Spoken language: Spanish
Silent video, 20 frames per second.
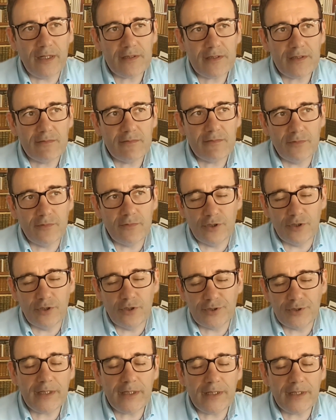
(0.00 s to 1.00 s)
no
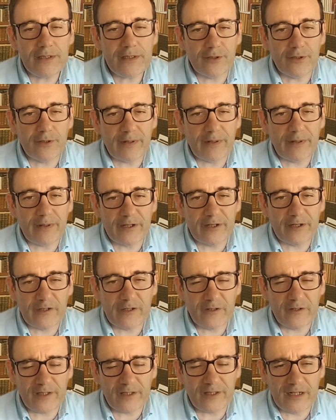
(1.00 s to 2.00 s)
todas, no vamos a
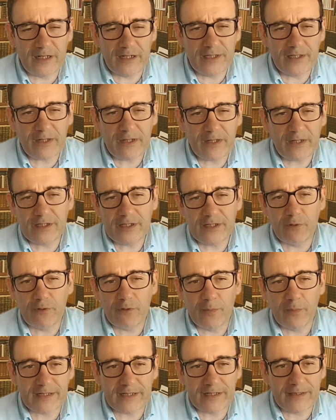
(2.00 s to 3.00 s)
agotar el tema, así como
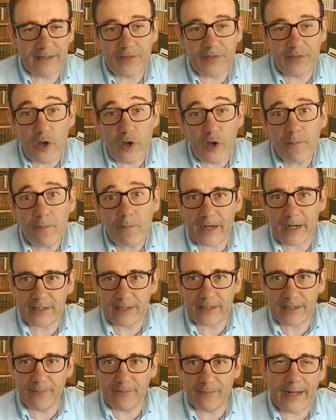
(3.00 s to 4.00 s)
presentación para
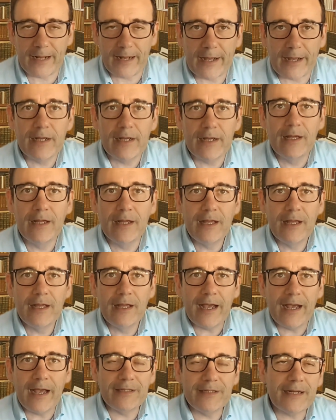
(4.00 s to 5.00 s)
sembrar el
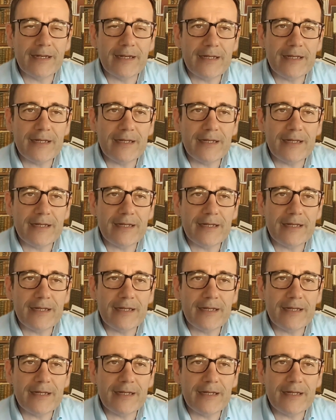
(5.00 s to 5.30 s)
interés.